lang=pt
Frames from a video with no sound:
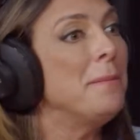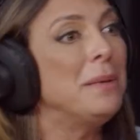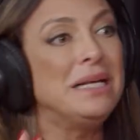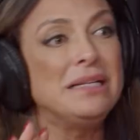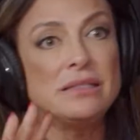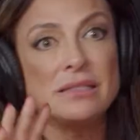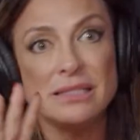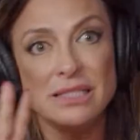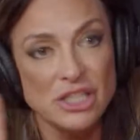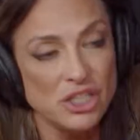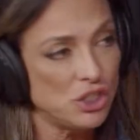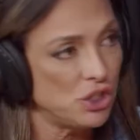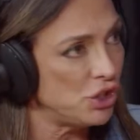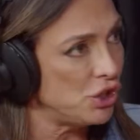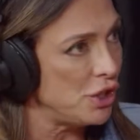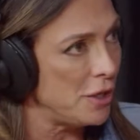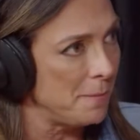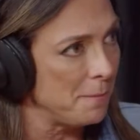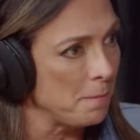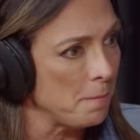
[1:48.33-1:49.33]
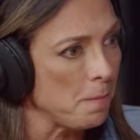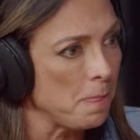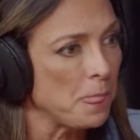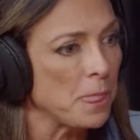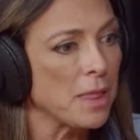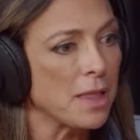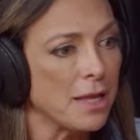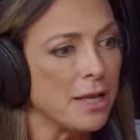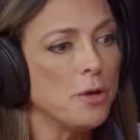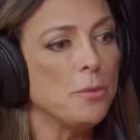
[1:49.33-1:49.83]
Insiste,
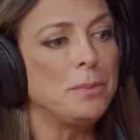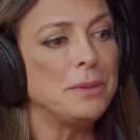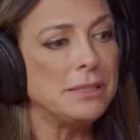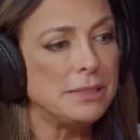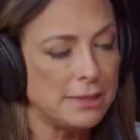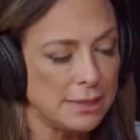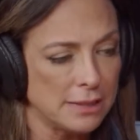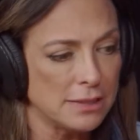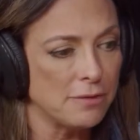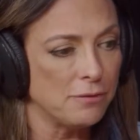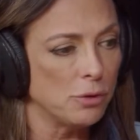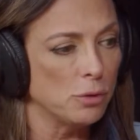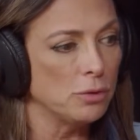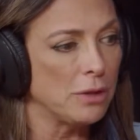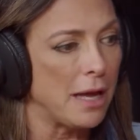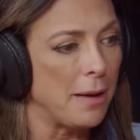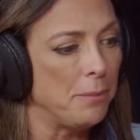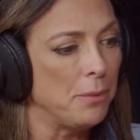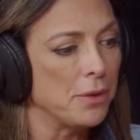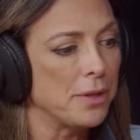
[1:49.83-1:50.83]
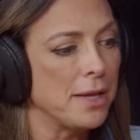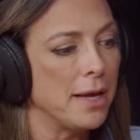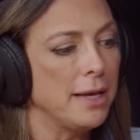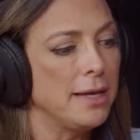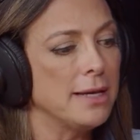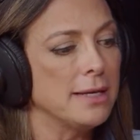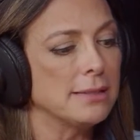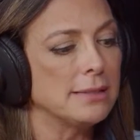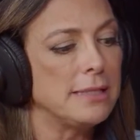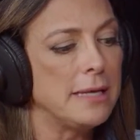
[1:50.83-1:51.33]
entendeu? Precisa voltar, porque
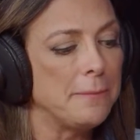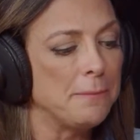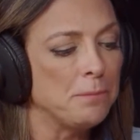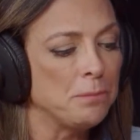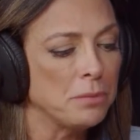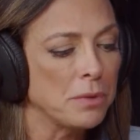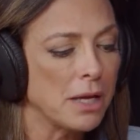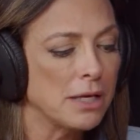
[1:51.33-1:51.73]
aí assim,